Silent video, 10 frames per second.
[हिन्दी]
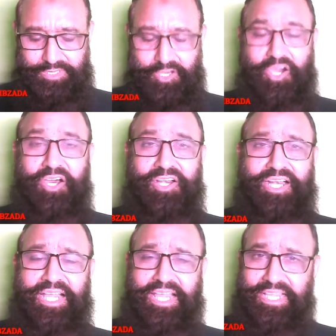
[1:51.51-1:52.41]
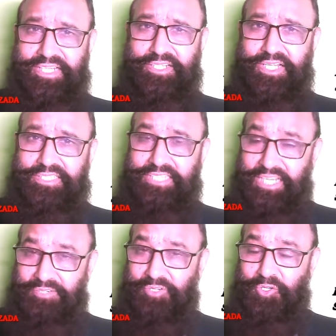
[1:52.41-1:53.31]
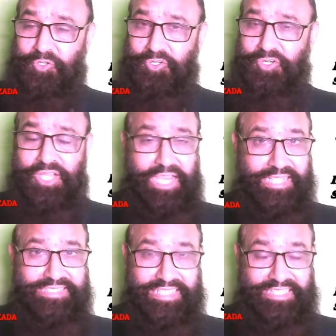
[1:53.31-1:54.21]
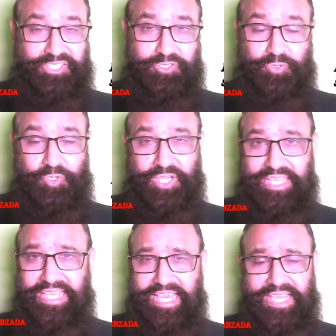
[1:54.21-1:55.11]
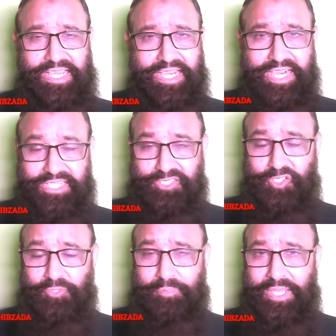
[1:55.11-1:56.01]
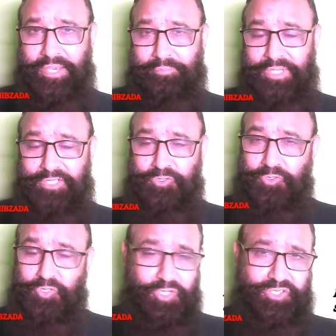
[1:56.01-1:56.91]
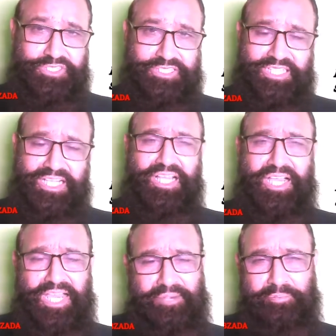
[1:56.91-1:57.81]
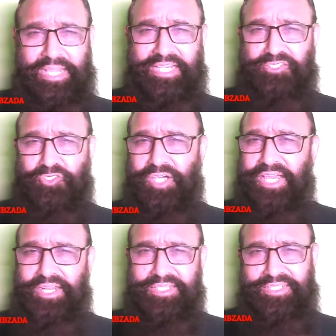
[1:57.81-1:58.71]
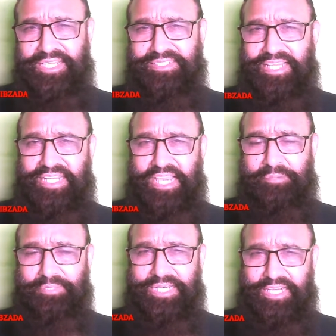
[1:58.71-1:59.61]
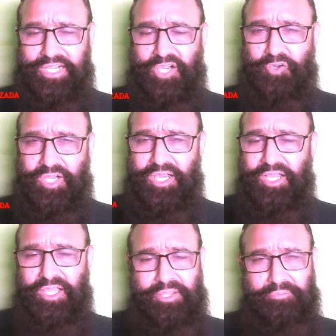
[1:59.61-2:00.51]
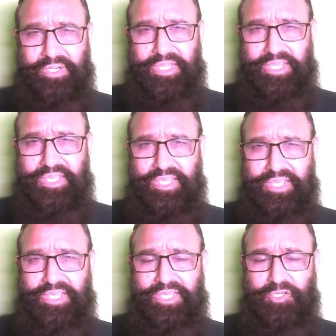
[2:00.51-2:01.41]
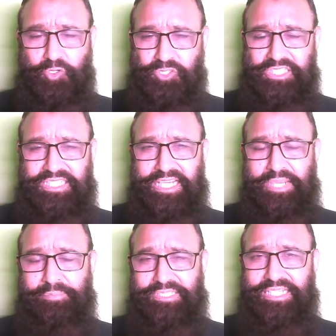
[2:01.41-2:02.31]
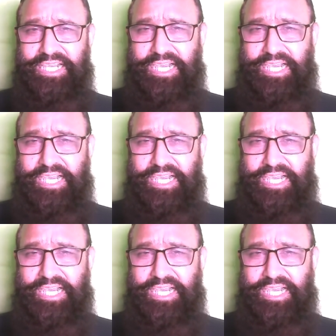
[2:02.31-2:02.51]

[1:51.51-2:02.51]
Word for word: और इन जानवरों को आज सर्दी शुरू हो गई है ख़ास तौर पे आपने दोनों चीज़ें हर पैरट तो हर अंदर ही आपने रखा होगा बड़ी कोजी जगह पे जहाँ